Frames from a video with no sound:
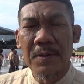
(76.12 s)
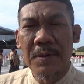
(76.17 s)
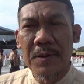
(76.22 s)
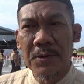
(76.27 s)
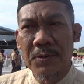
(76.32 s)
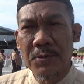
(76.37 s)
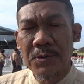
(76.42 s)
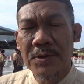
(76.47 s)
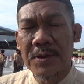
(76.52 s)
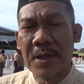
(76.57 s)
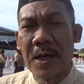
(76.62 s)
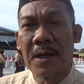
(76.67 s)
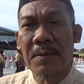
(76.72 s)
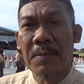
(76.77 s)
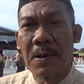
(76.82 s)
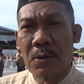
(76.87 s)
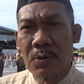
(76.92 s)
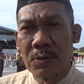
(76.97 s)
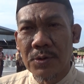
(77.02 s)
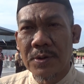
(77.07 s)
itu
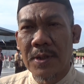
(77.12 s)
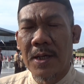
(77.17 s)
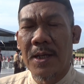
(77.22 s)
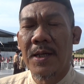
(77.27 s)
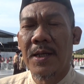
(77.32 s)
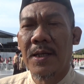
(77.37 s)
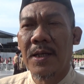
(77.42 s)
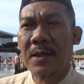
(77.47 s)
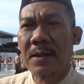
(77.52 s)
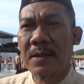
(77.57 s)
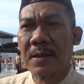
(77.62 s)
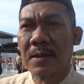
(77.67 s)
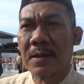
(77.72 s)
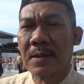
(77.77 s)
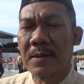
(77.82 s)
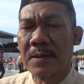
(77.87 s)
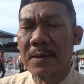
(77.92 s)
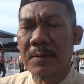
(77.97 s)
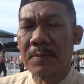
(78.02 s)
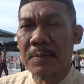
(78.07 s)
sangat bagus sekali.
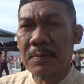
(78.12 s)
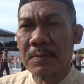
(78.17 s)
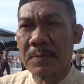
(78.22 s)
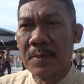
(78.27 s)
Ya